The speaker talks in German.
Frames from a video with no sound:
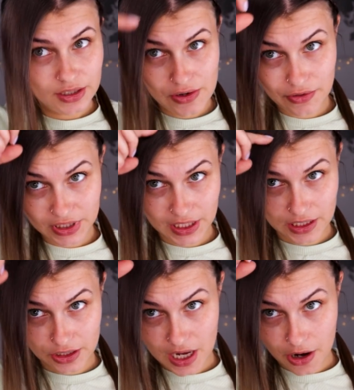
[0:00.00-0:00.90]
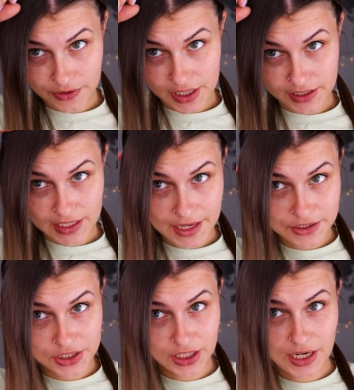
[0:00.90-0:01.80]
Hierfür trennt ihr euch auch wieder die
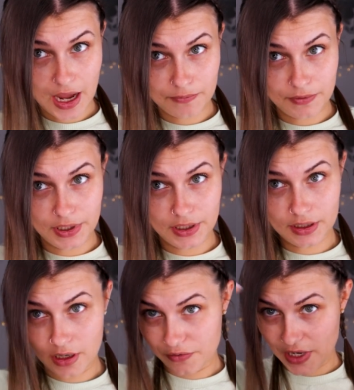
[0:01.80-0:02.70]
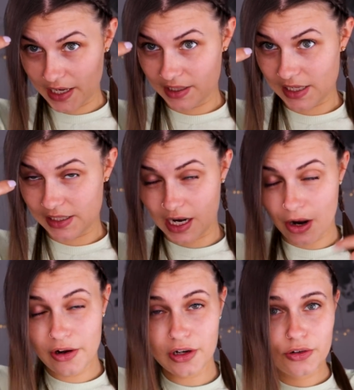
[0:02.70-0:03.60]
gleiche Strähne ab wie auf der anderen Seite
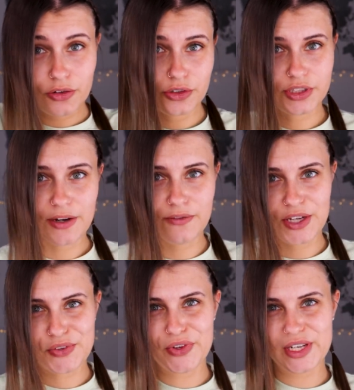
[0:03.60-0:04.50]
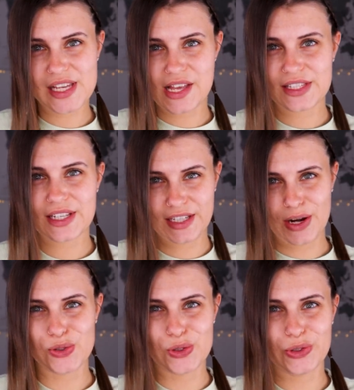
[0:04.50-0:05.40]
auch und dann flechten wir das Ganze
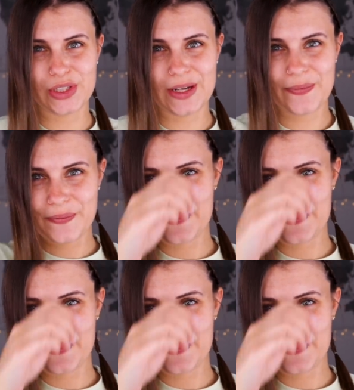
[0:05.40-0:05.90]
genauso runter.